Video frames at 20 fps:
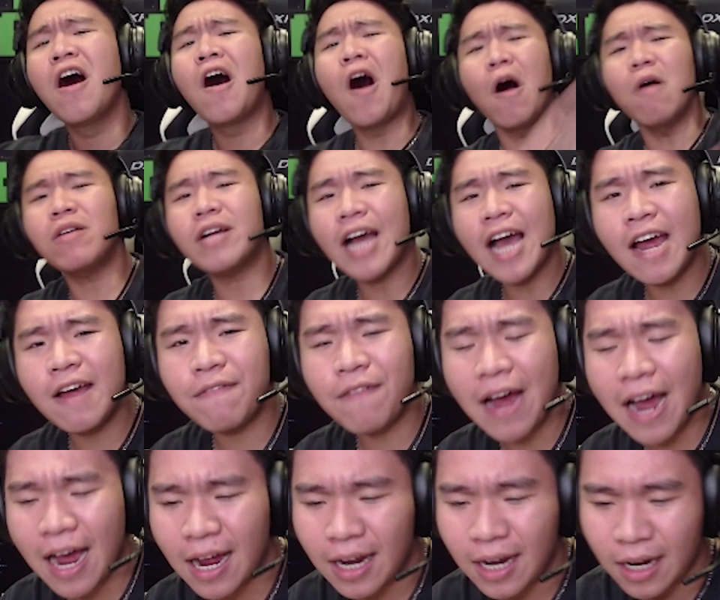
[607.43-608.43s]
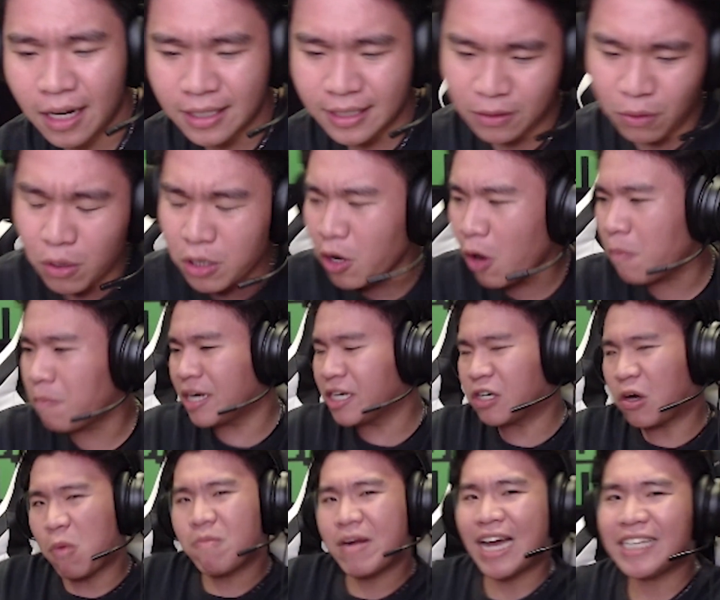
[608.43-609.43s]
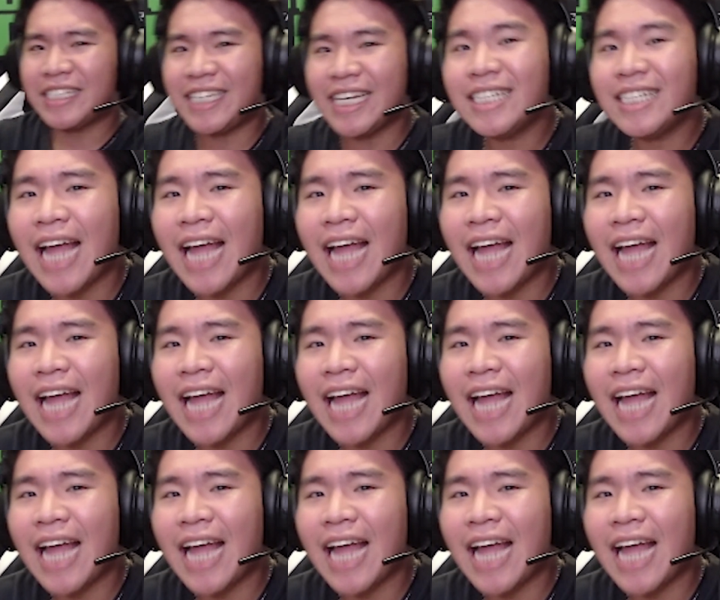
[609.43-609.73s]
Ok, và cuối cùng mình cũng đã chiến